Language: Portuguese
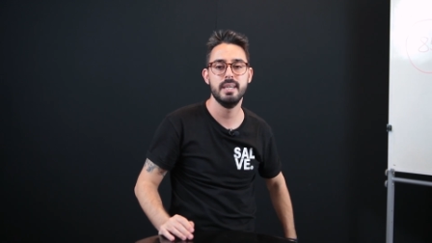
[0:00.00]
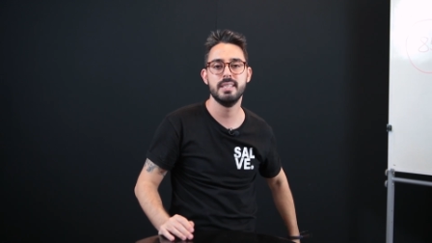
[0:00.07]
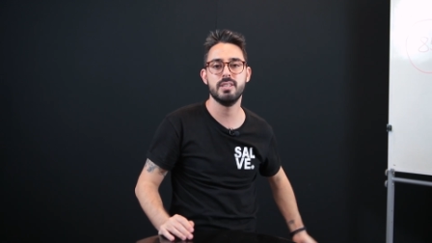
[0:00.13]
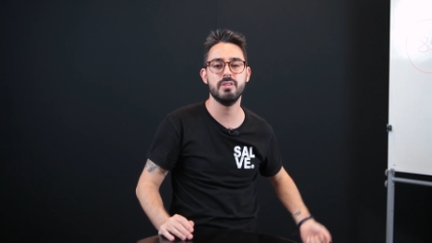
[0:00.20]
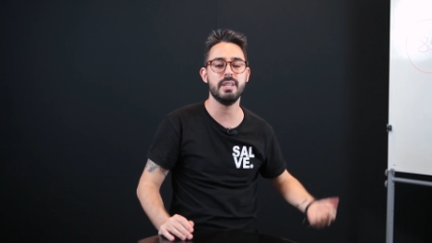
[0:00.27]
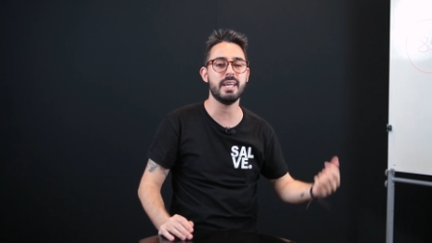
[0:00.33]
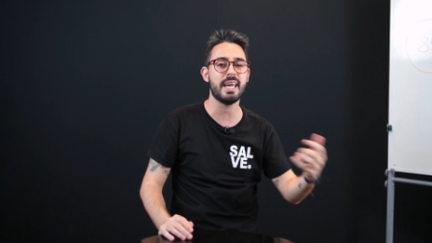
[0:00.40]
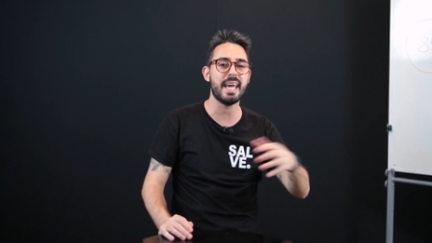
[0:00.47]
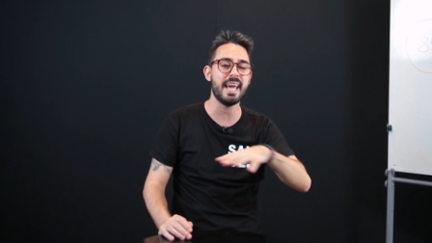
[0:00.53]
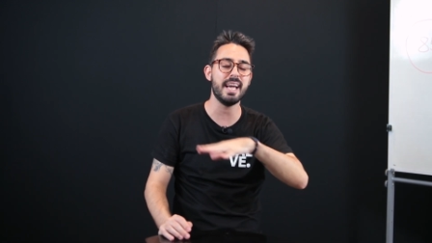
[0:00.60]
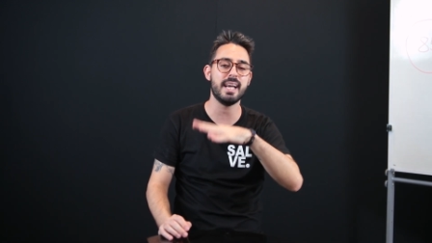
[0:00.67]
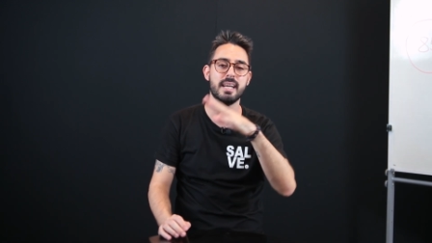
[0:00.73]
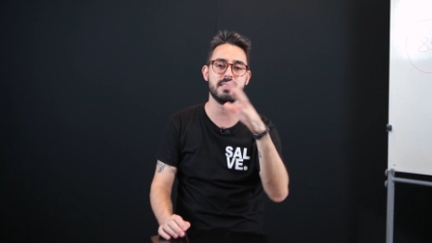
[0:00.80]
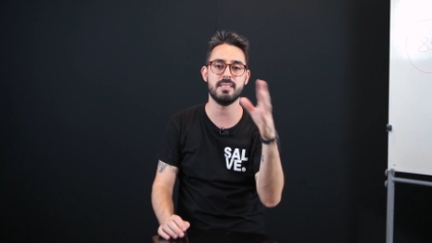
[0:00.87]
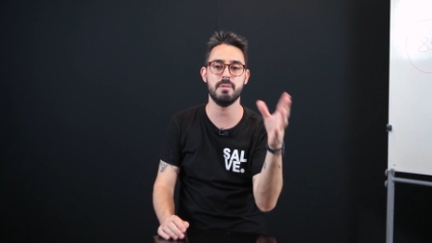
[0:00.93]
Então ninguém
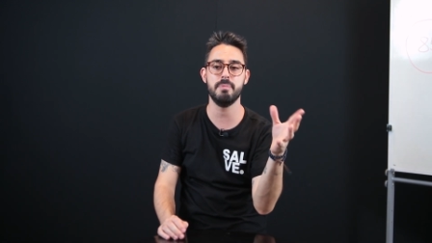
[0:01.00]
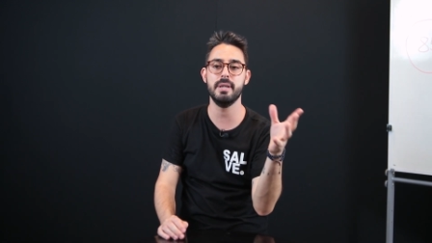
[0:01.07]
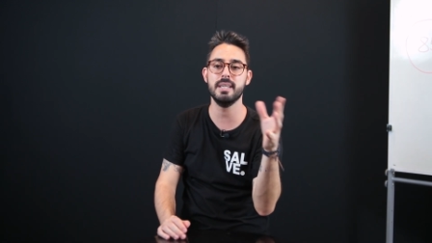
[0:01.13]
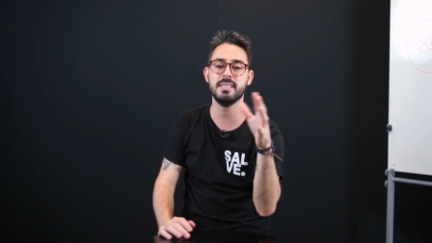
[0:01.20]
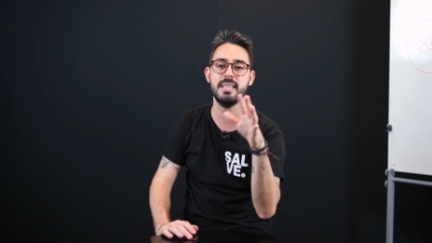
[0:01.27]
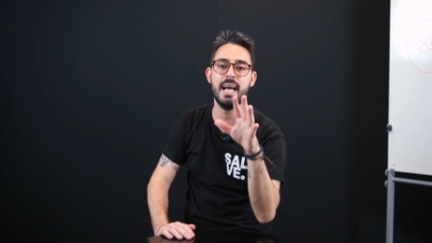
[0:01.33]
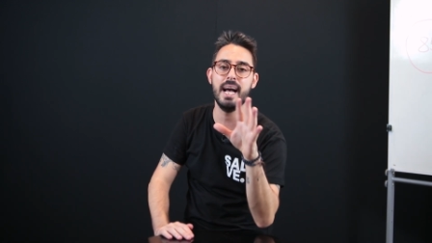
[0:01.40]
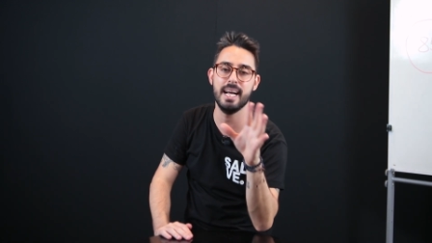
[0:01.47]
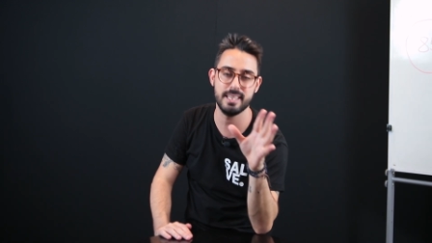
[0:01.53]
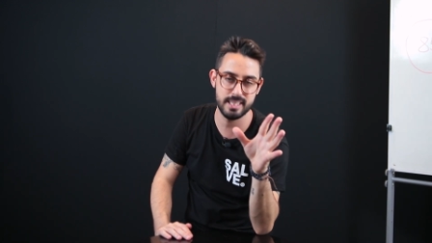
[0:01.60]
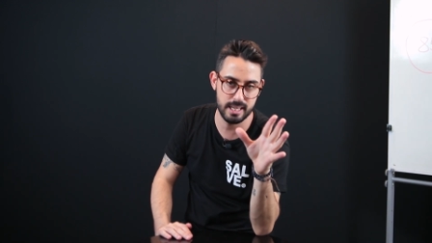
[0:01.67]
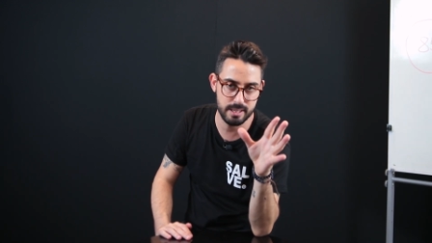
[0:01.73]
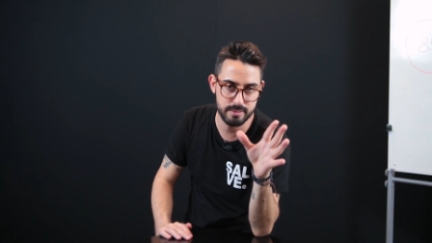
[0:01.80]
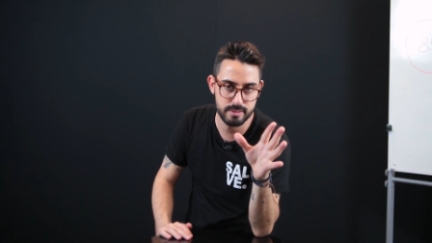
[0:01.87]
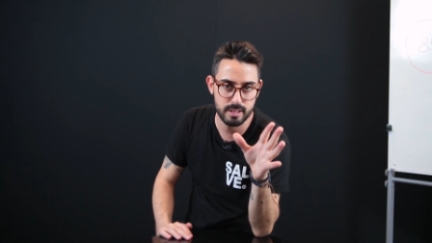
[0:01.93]
quer saber de
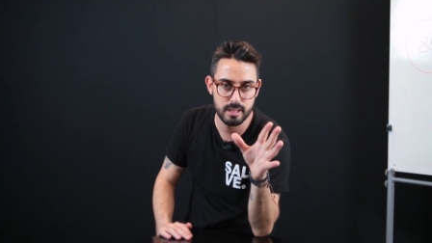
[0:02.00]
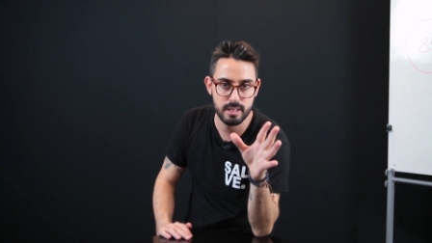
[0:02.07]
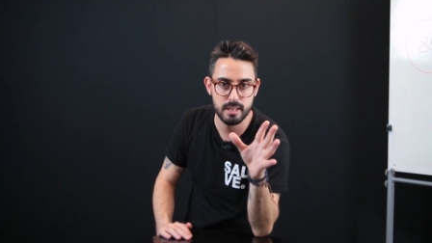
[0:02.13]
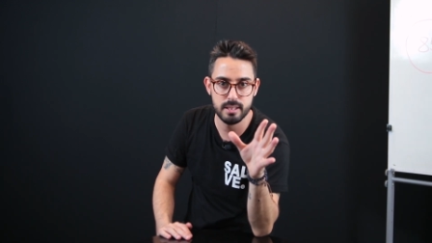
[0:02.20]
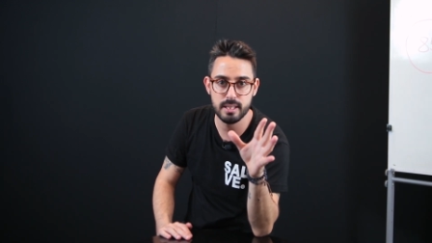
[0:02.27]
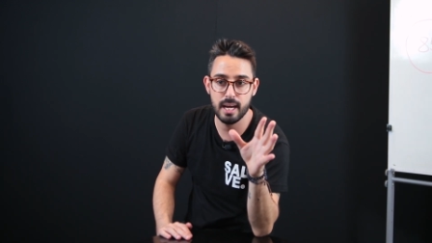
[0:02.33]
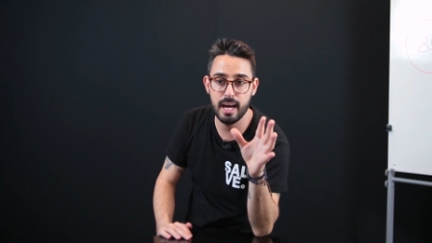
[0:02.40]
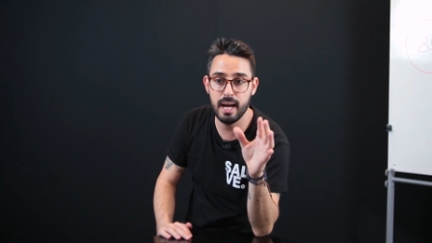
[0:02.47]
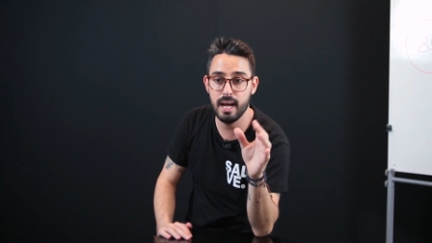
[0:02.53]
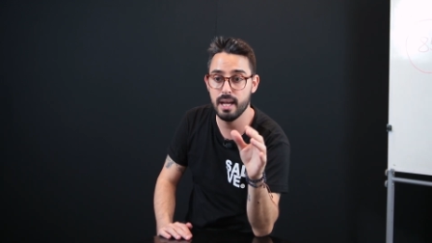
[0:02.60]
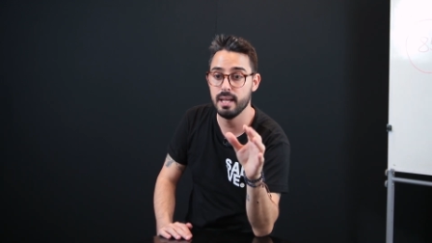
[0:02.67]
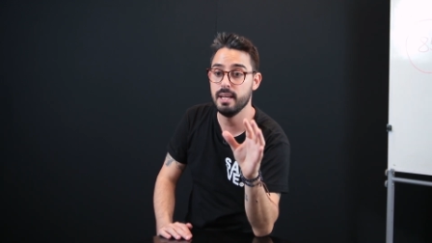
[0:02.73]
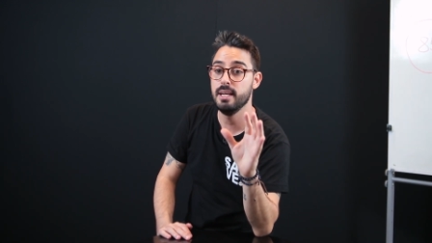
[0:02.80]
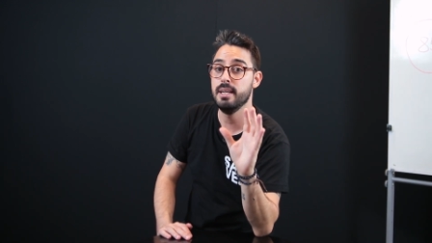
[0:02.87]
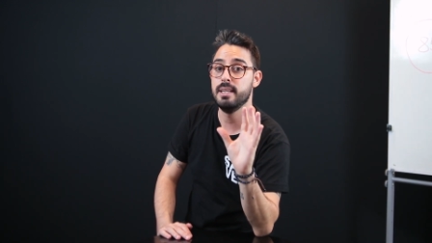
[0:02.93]
nada,
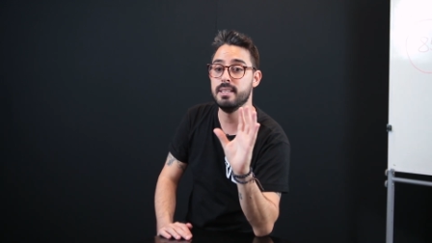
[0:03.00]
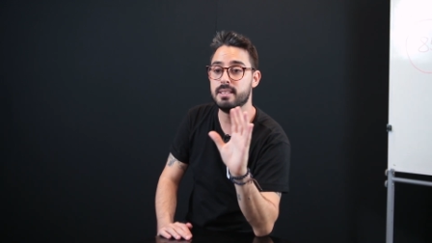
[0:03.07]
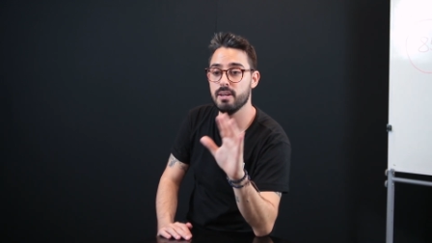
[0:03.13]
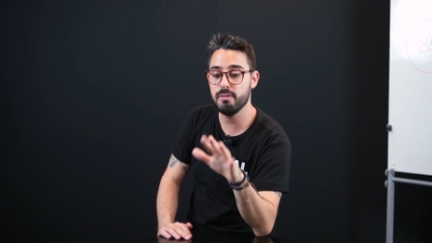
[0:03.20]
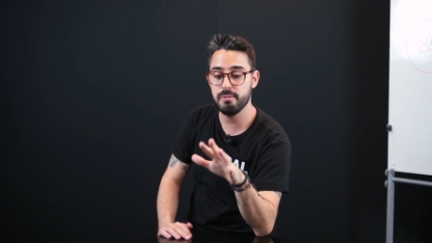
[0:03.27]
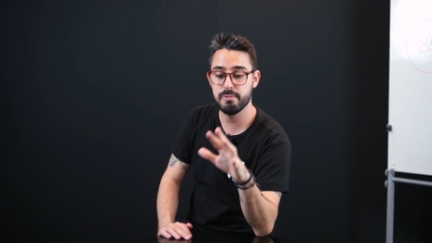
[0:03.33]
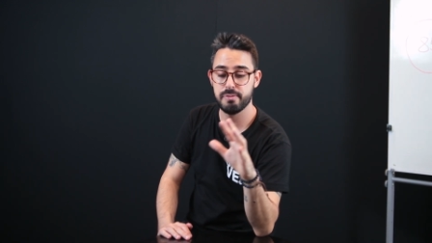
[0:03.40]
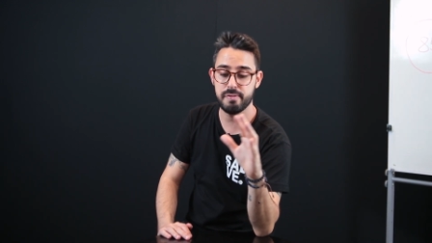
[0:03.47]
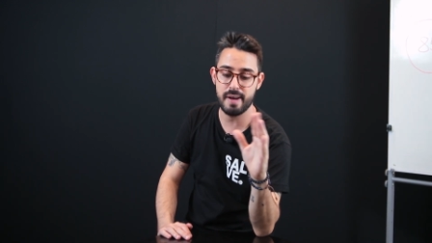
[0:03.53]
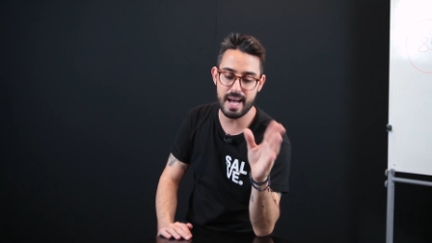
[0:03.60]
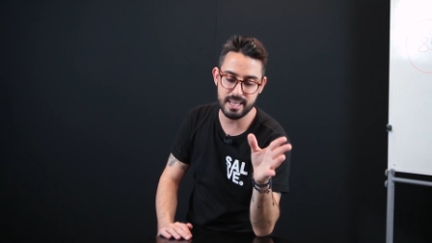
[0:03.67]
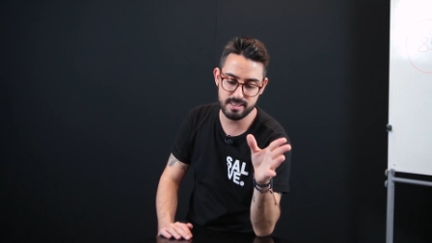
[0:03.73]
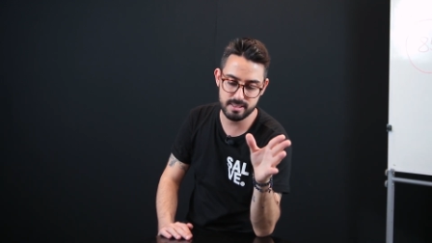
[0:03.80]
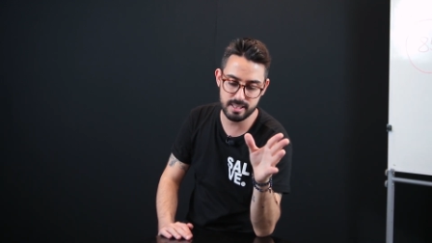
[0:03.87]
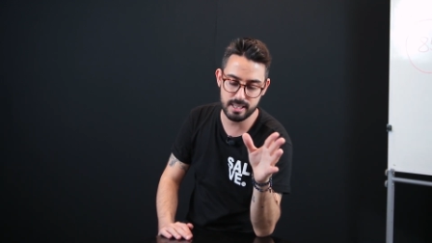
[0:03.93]
tá? Então
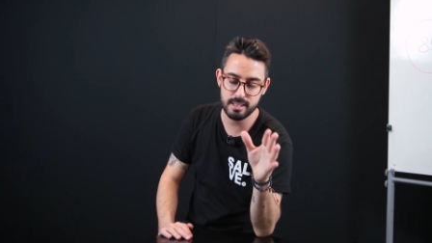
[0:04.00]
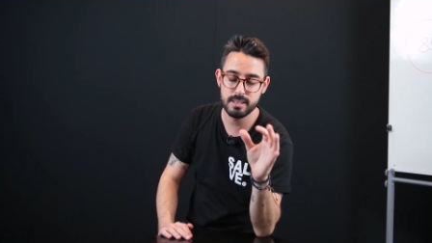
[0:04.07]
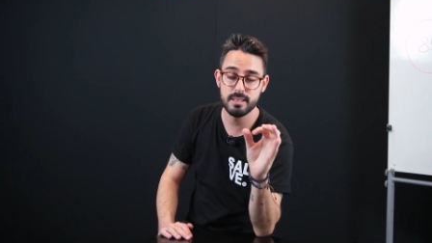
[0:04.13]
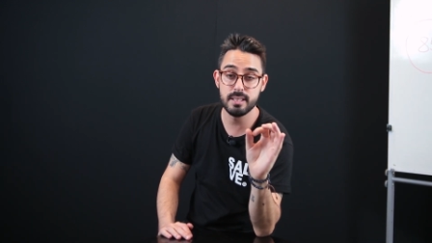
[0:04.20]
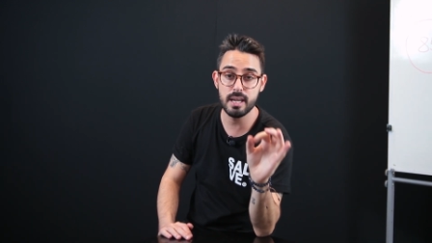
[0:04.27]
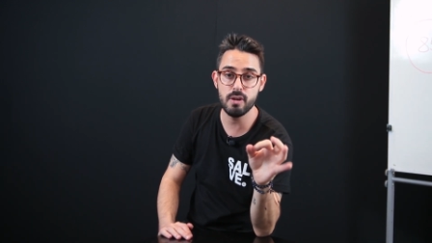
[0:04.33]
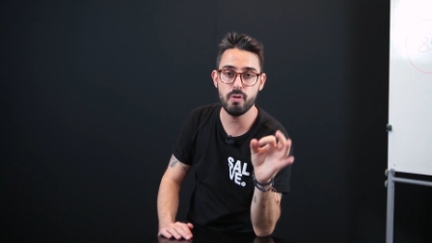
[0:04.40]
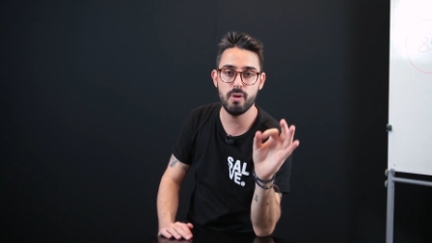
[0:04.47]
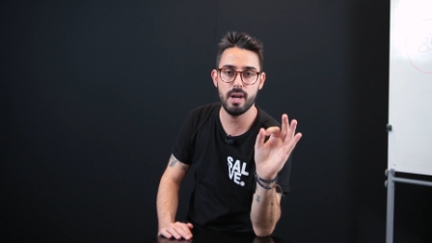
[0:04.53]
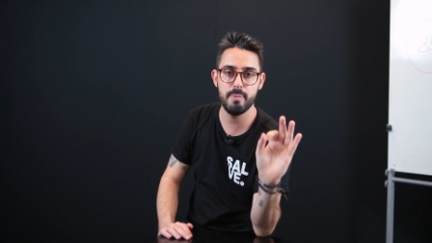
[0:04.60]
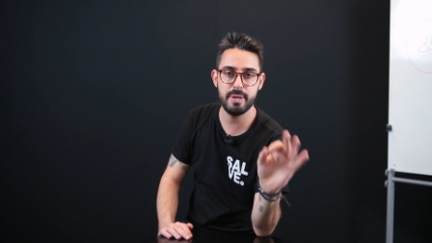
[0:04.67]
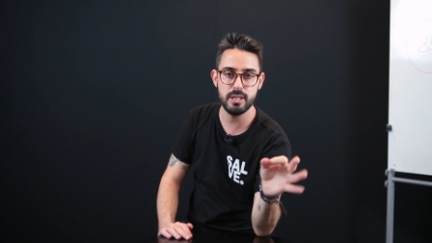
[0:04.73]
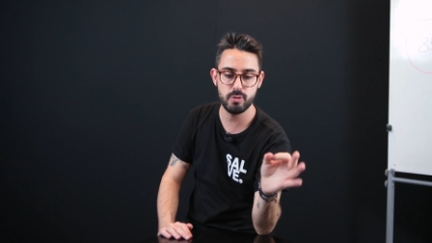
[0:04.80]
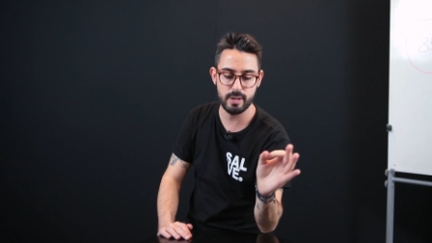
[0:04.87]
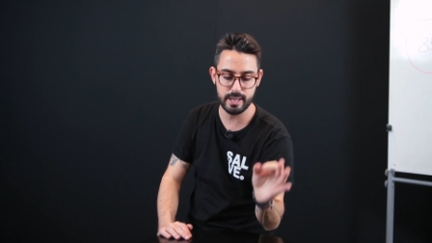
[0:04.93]
faça
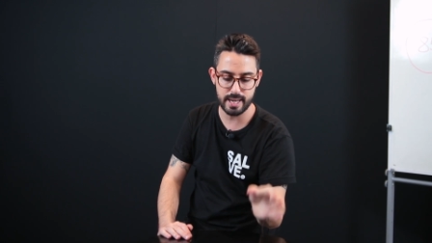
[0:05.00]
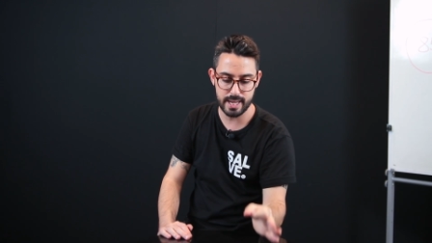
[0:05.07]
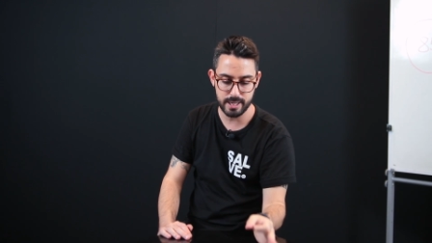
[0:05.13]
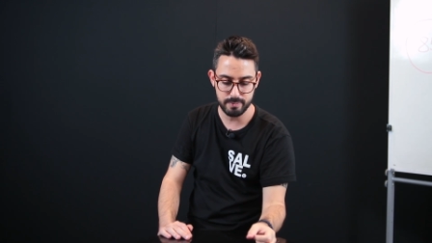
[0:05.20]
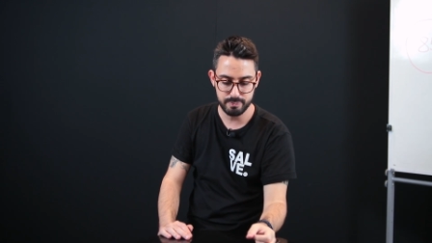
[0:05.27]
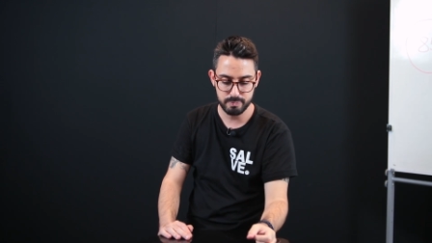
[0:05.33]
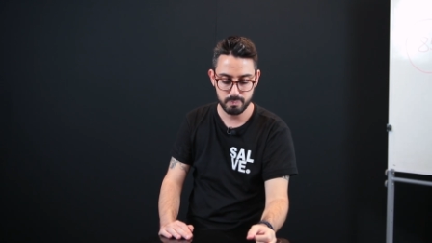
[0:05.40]
tranquilamente o Enem.